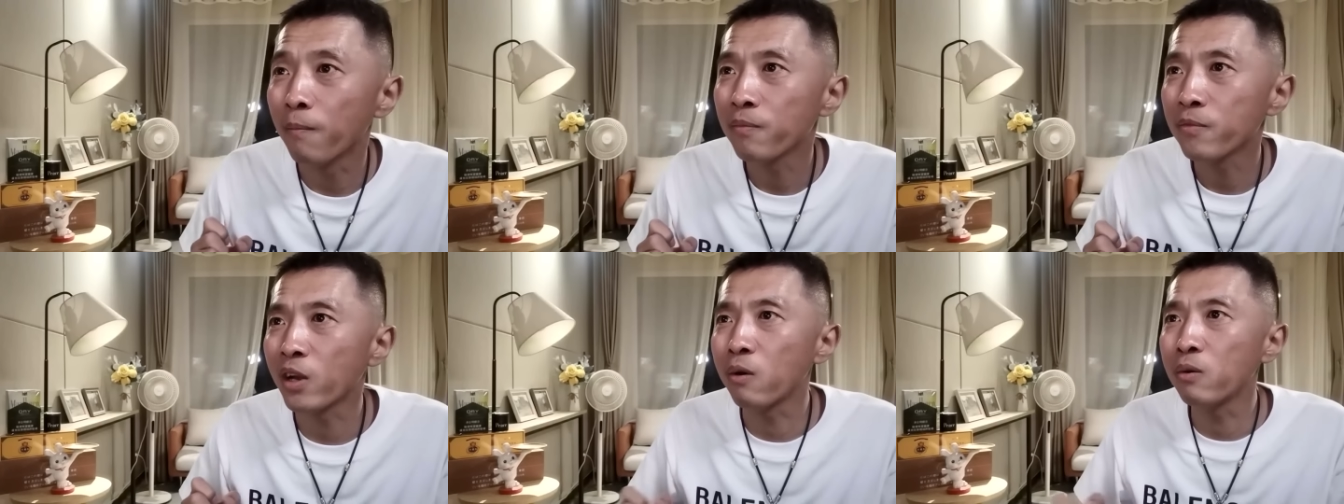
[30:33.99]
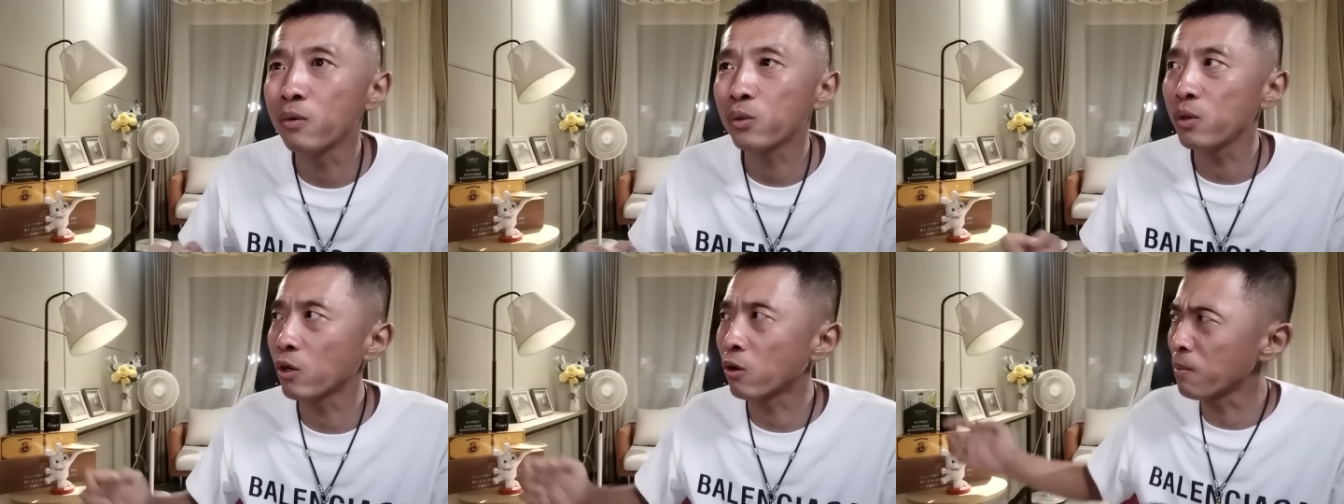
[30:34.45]
然后
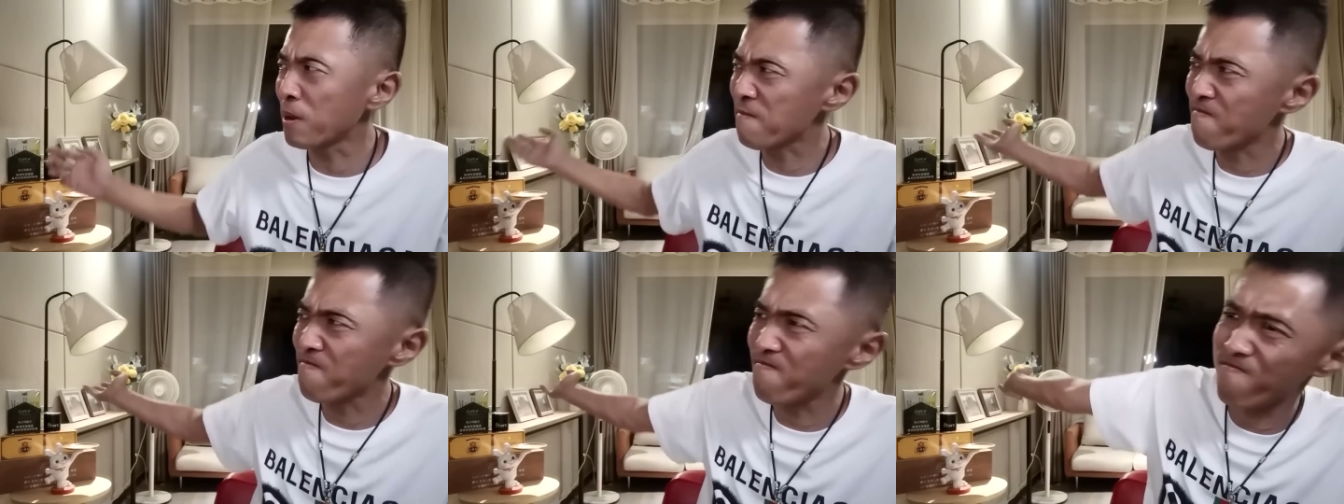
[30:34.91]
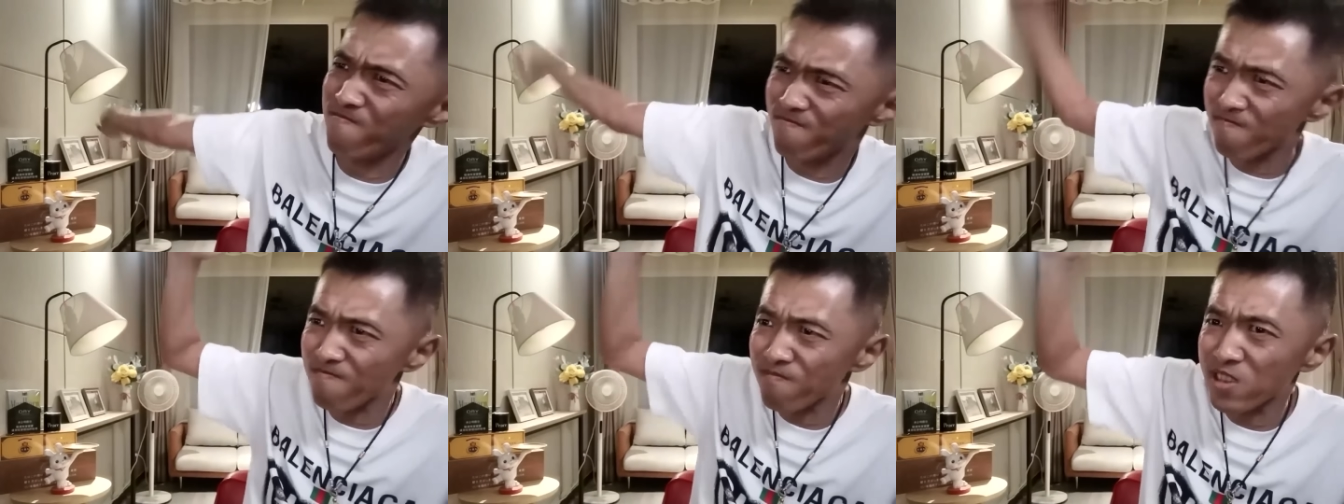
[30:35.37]
对着后面
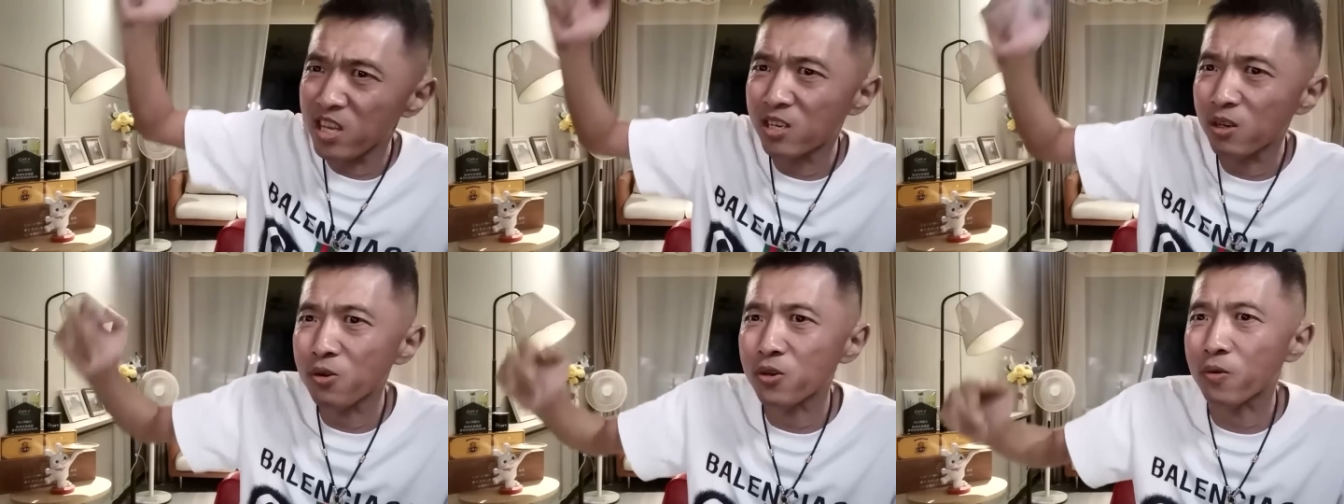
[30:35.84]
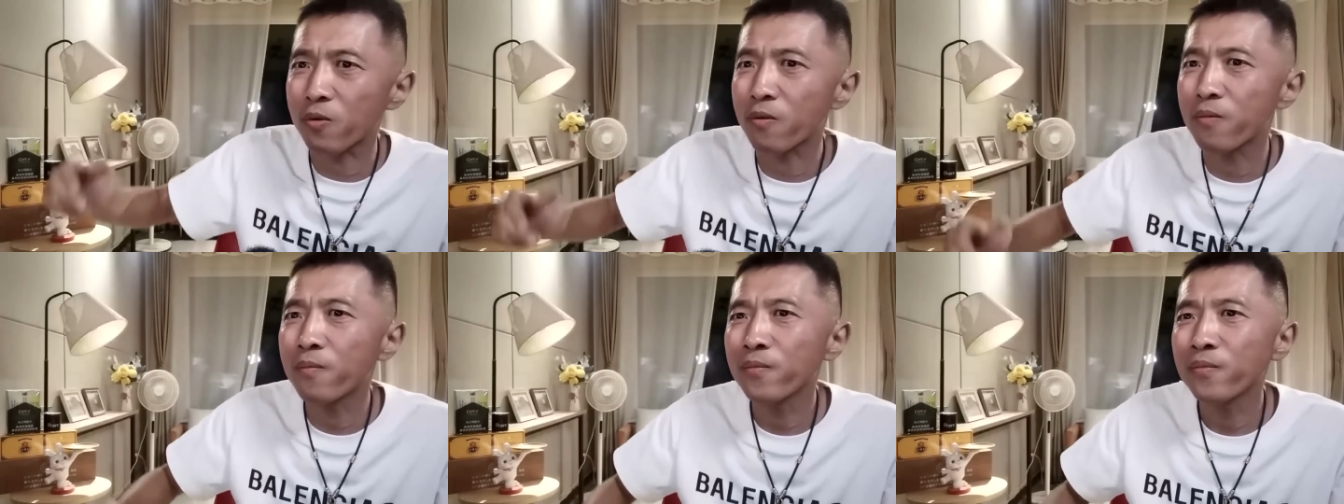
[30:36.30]
一招手，
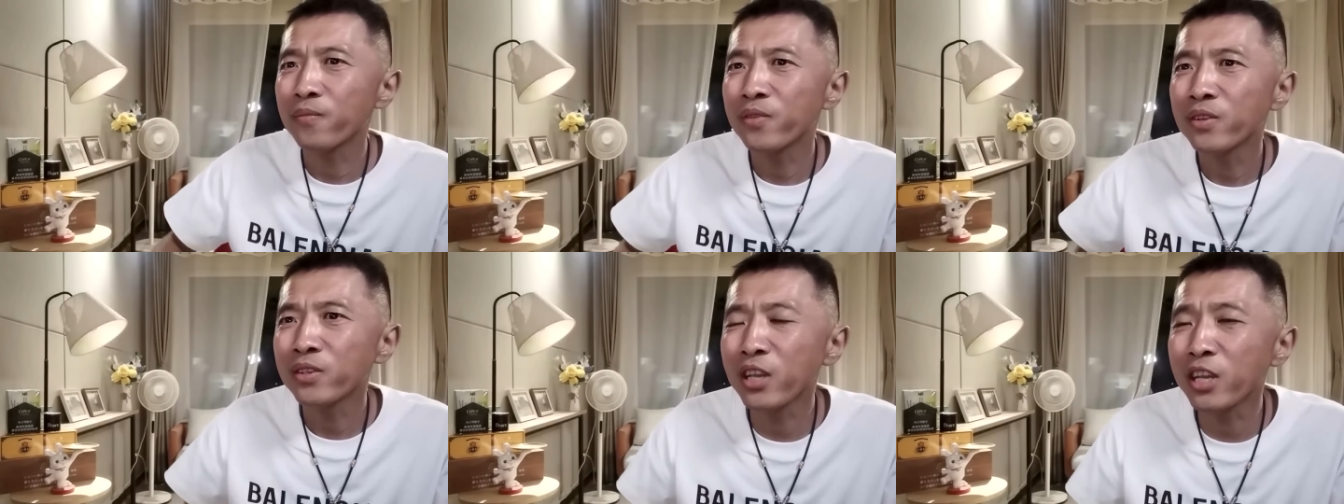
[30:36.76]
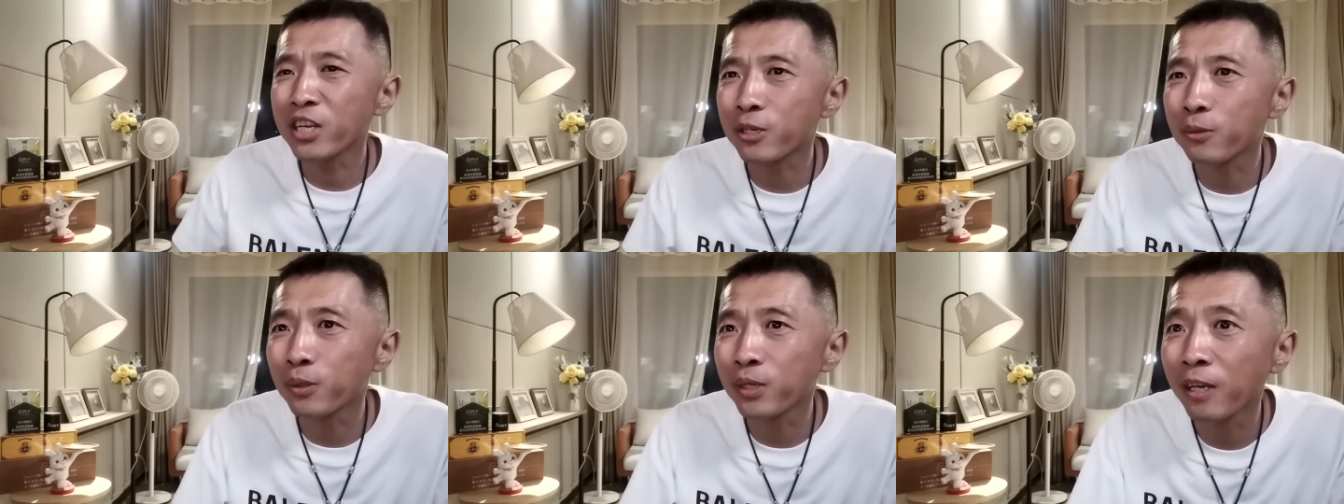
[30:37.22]
这时
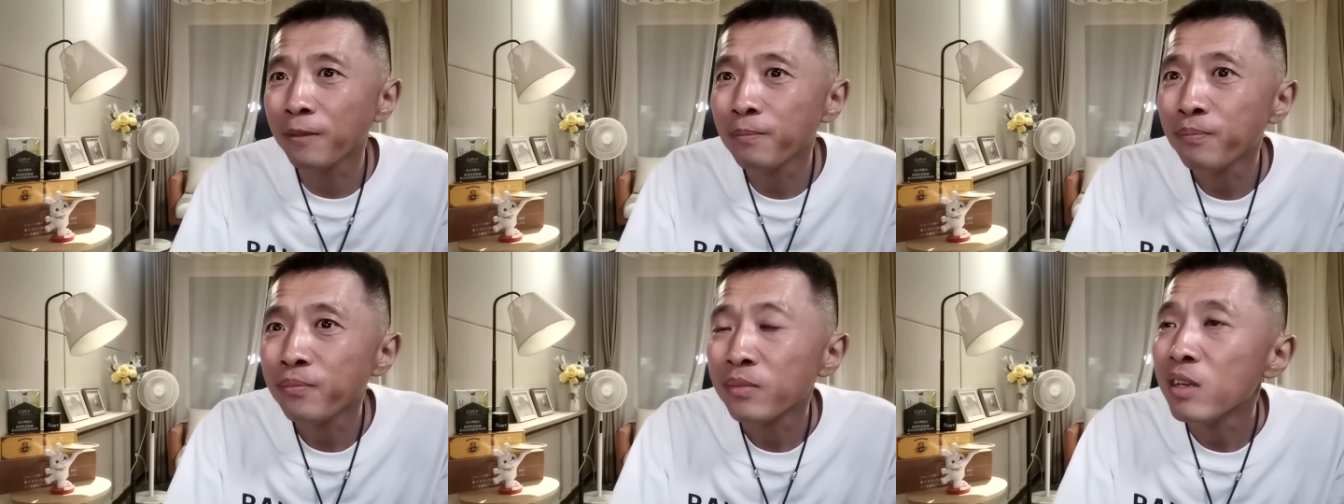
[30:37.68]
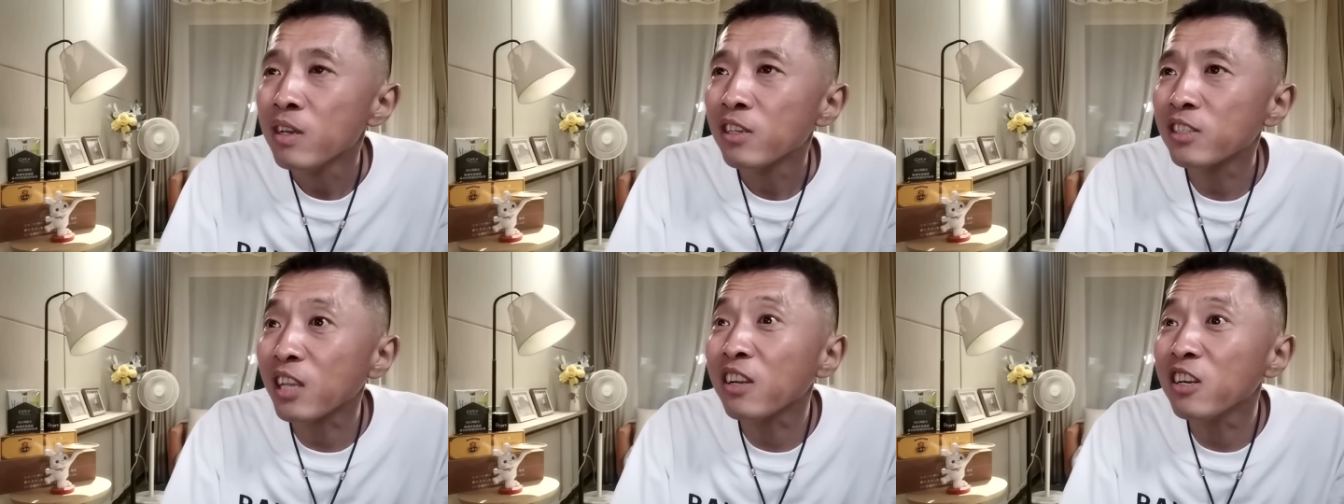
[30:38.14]
候呢，
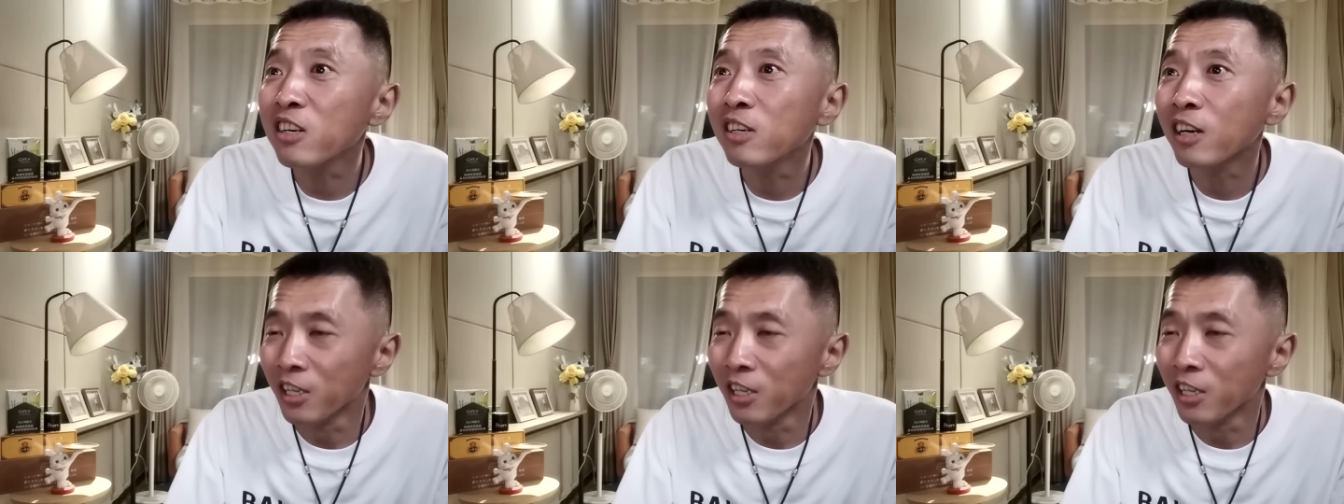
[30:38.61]
三哥，